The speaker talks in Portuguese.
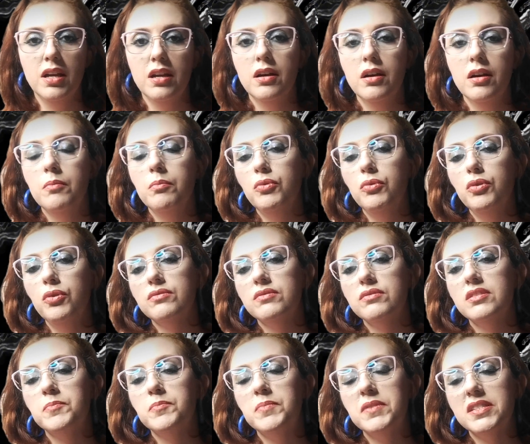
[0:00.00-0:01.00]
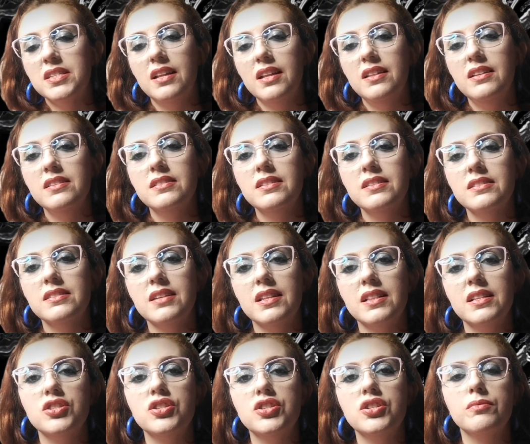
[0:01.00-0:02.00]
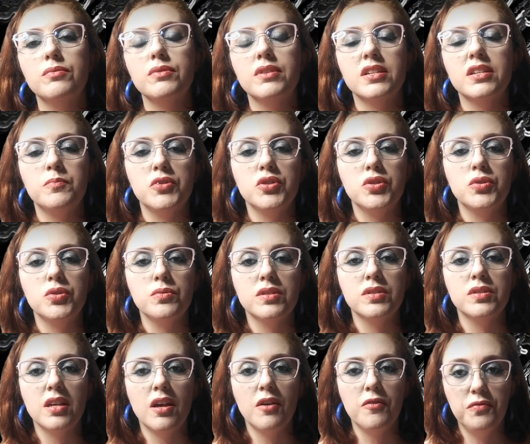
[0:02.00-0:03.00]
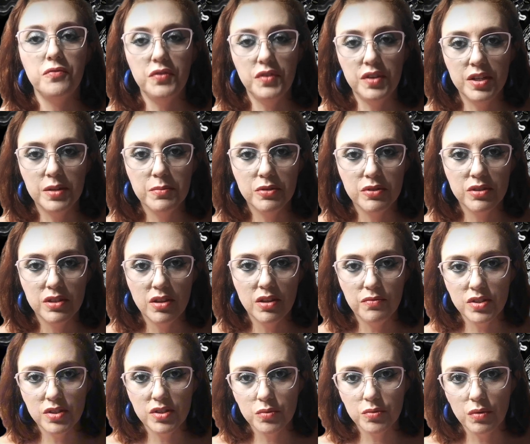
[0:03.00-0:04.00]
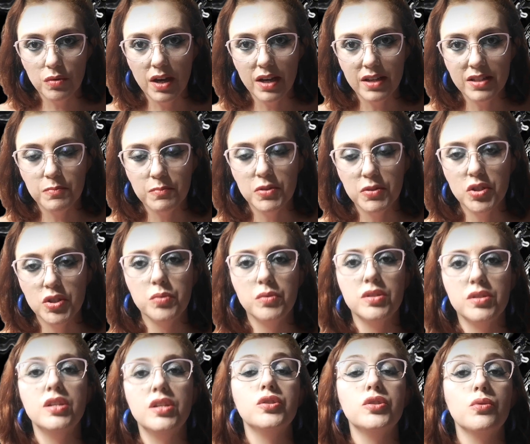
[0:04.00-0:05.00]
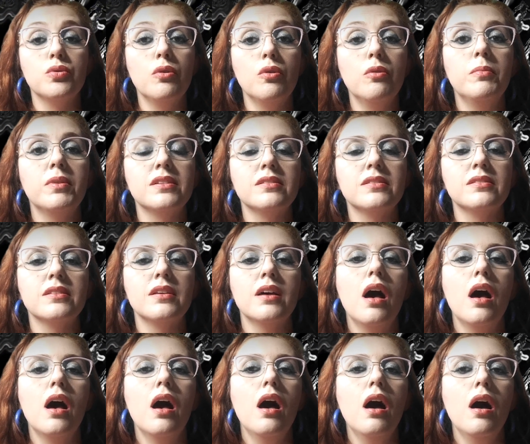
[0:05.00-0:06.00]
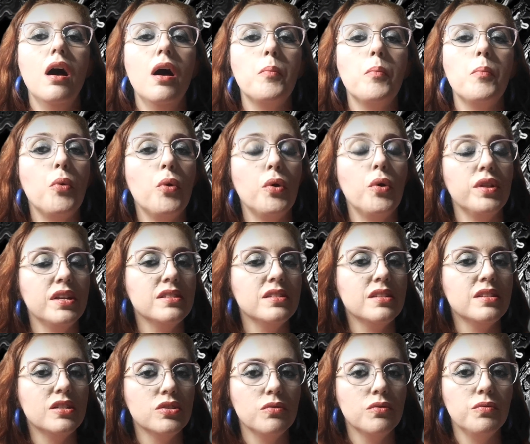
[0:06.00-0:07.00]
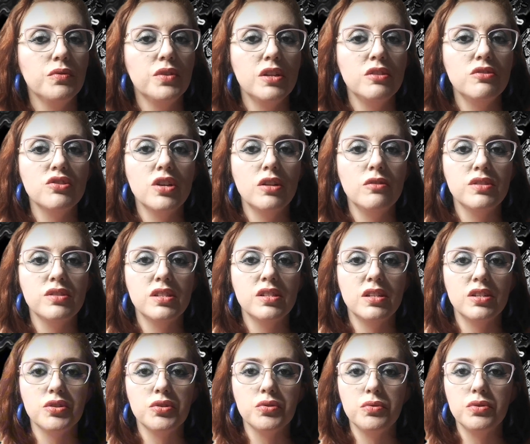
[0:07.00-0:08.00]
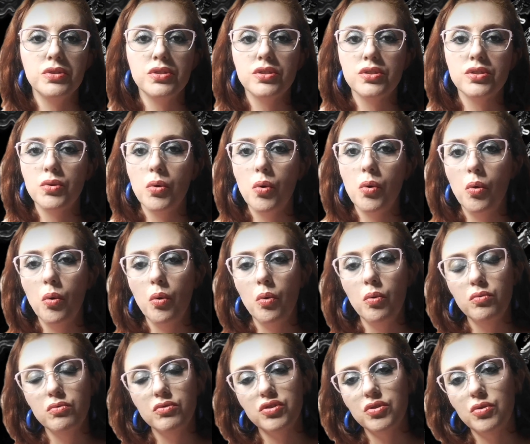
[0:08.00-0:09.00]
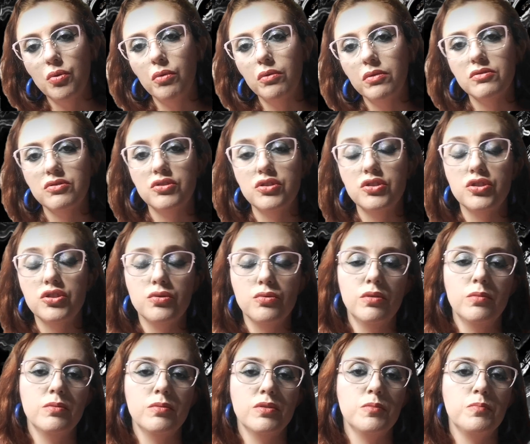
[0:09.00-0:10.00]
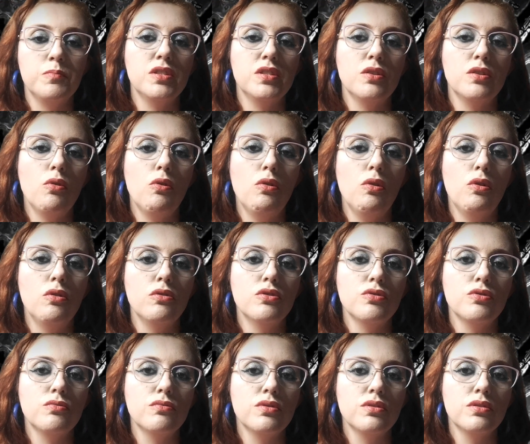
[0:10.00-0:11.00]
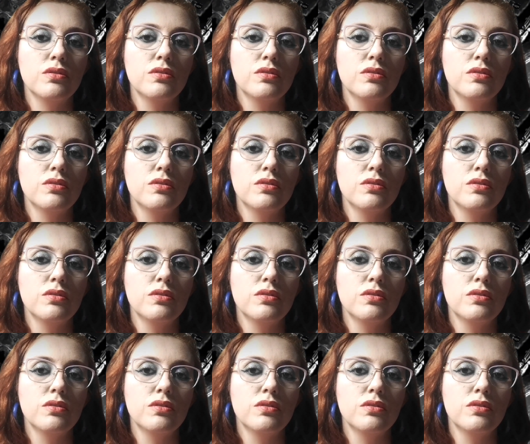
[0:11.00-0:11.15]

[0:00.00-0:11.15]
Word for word: Muitos especialistas acreditam que as pessoas que afirmam ter visto as pessoas das sombras podem estar sofrendo de alucinações ou de outros distúrbios psicológicos.